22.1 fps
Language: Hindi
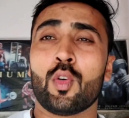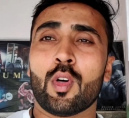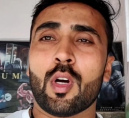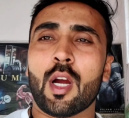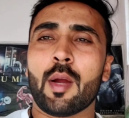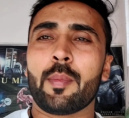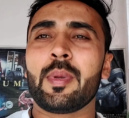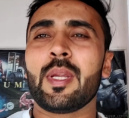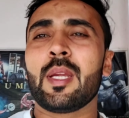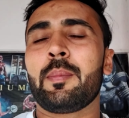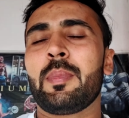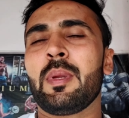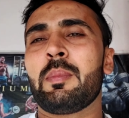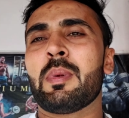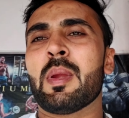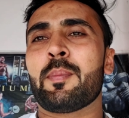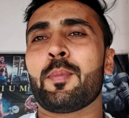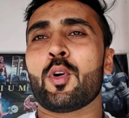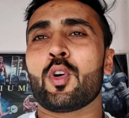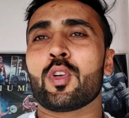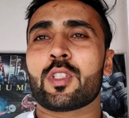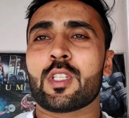तो अभी अभी
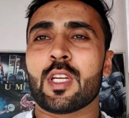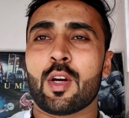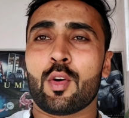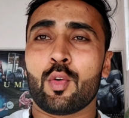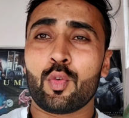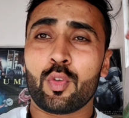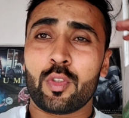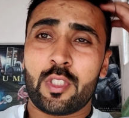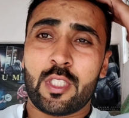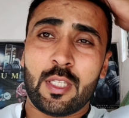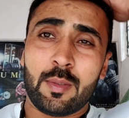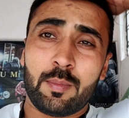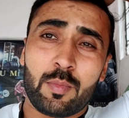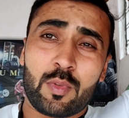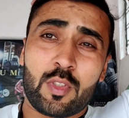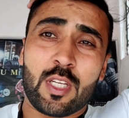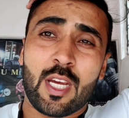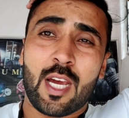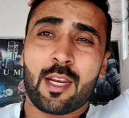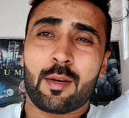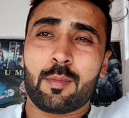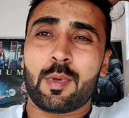मैं पहुँचा हूँ जिम
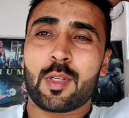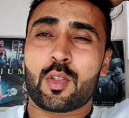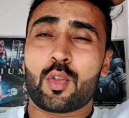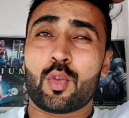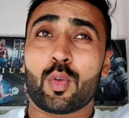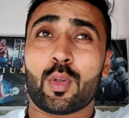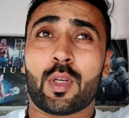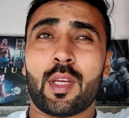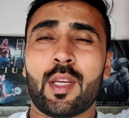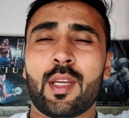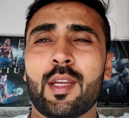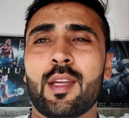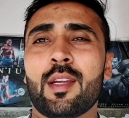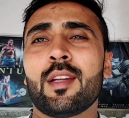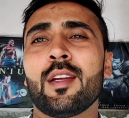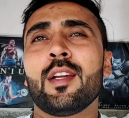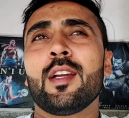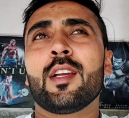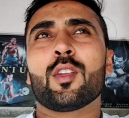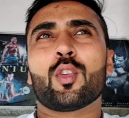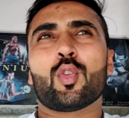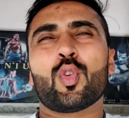चार बज चुके हैं
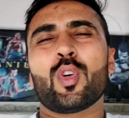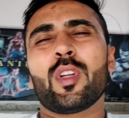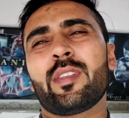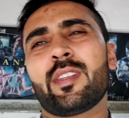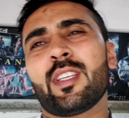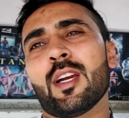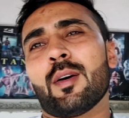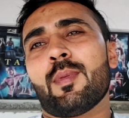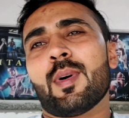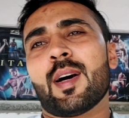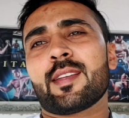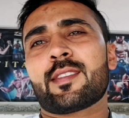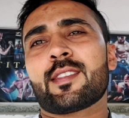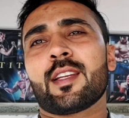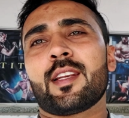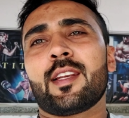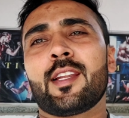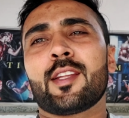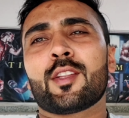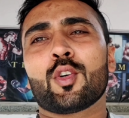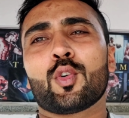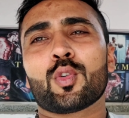थोड़ी सी आवाज़
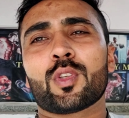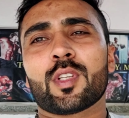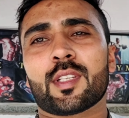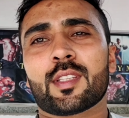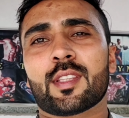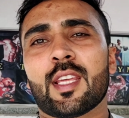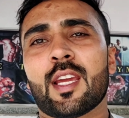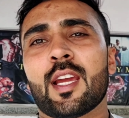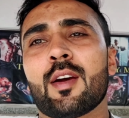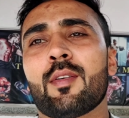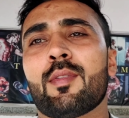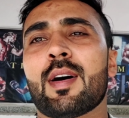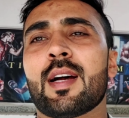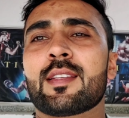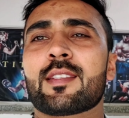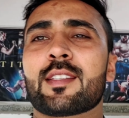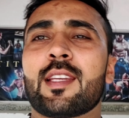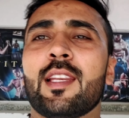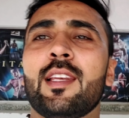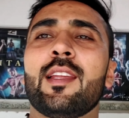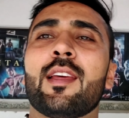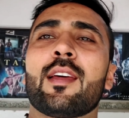चल रही है तो हो सकता है
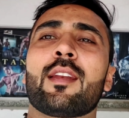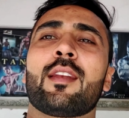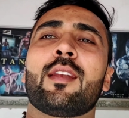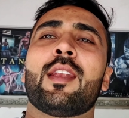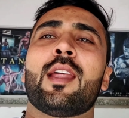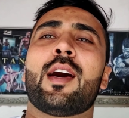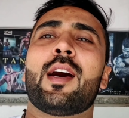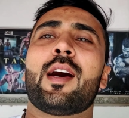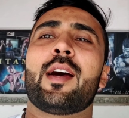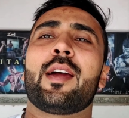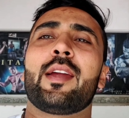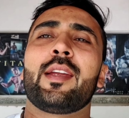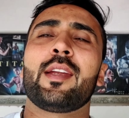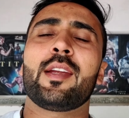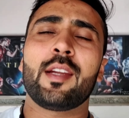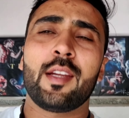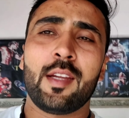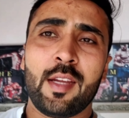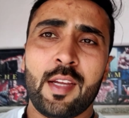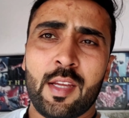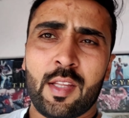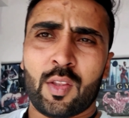आवाज़ क्लियर ना आए
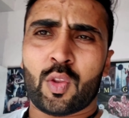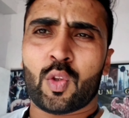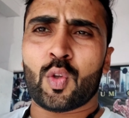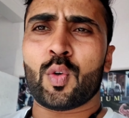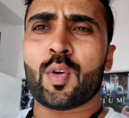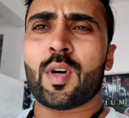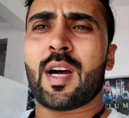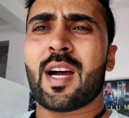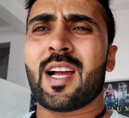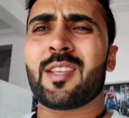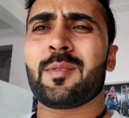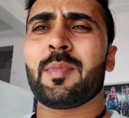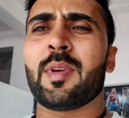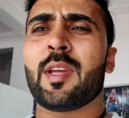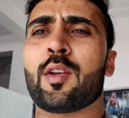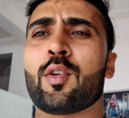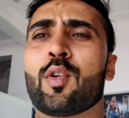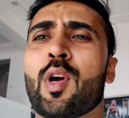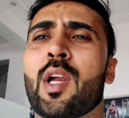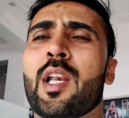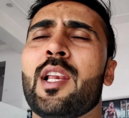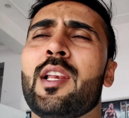तो आज
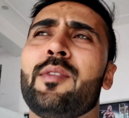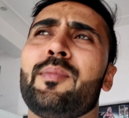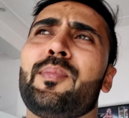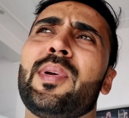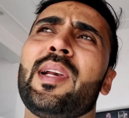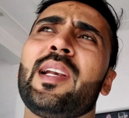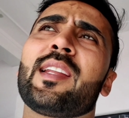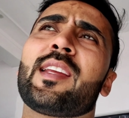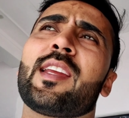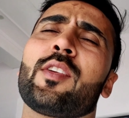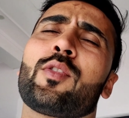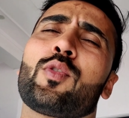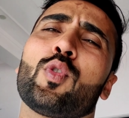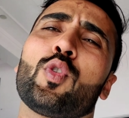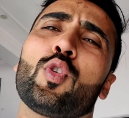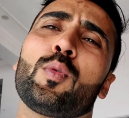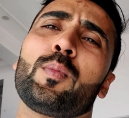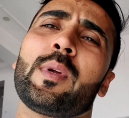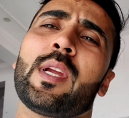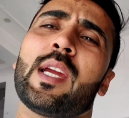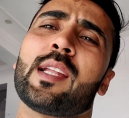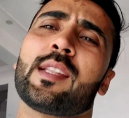मैं रॉयल इनफील्ड के
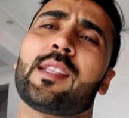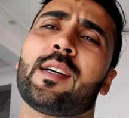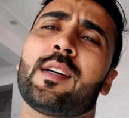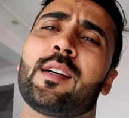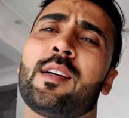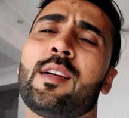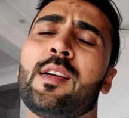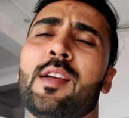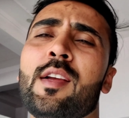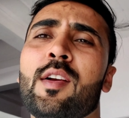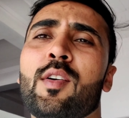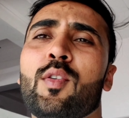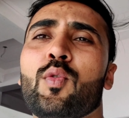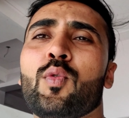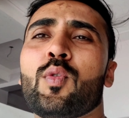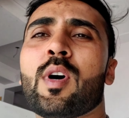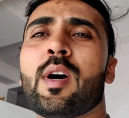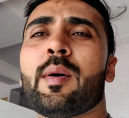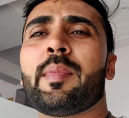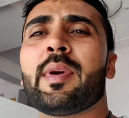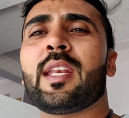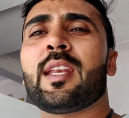शोरूम गया था
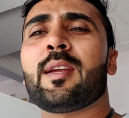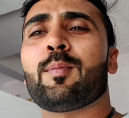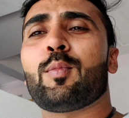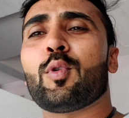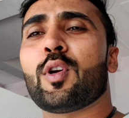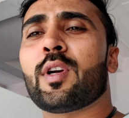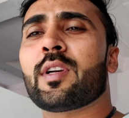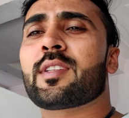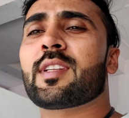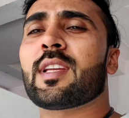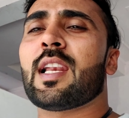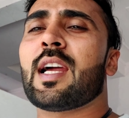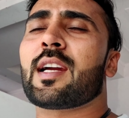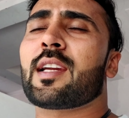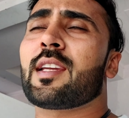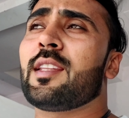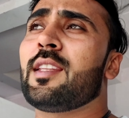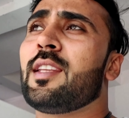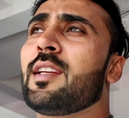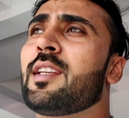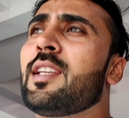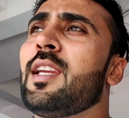वहाँ मैंने बुलेट चला
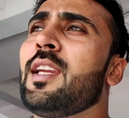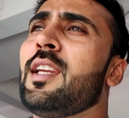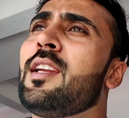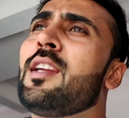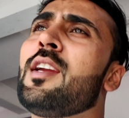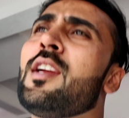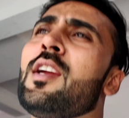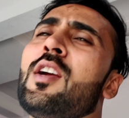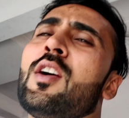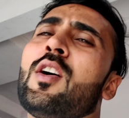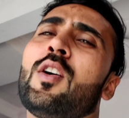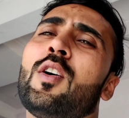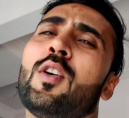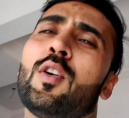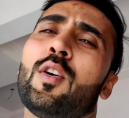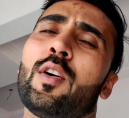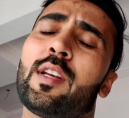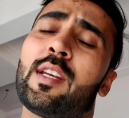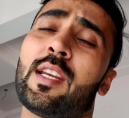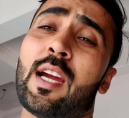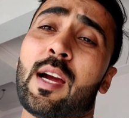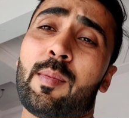के देखी
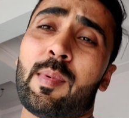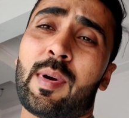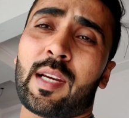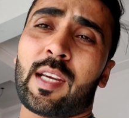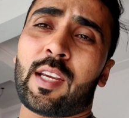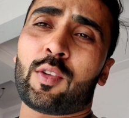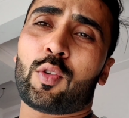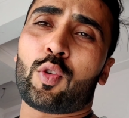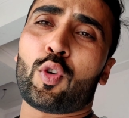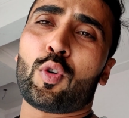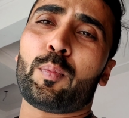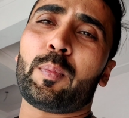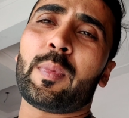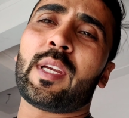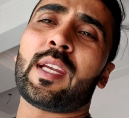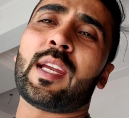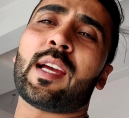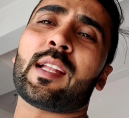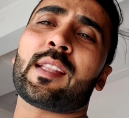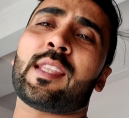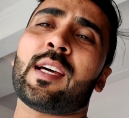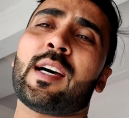और यामा के शोरूम में
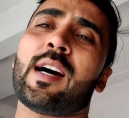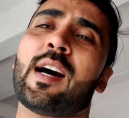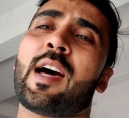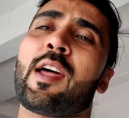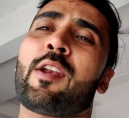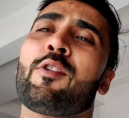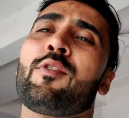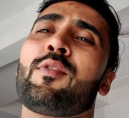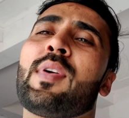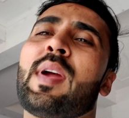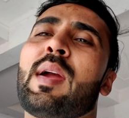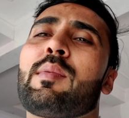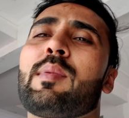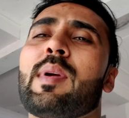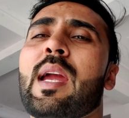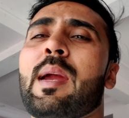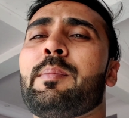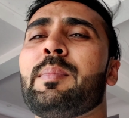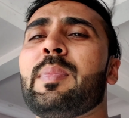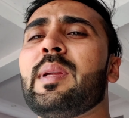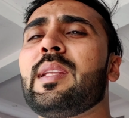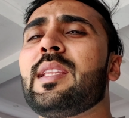गया था आर वन फाइव एम